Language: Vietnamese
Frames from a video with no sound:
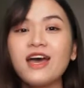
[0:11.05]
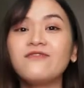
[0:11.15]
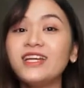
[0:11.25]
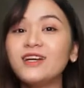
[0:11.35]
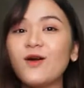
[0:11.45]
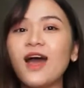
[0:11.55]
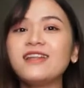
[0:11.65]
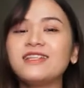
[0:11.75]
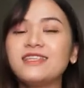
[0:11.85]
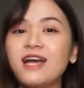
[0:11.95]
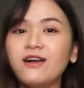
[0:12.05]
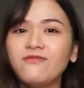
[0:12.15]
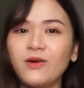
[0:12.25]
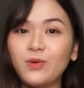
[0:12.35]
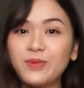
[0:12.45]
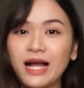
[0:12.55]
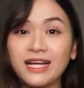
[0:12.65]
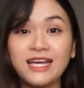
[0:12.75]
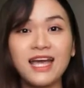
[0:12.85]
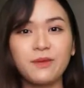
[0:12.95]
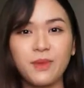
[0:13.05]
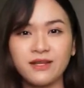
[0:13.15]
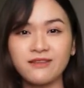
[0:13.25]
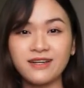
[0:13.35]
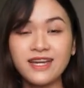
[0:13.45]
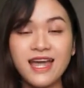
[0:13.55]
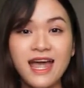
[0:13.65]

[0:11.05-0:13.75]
Và đừng quên nhấn vào nút đăng ký kênh bên dưới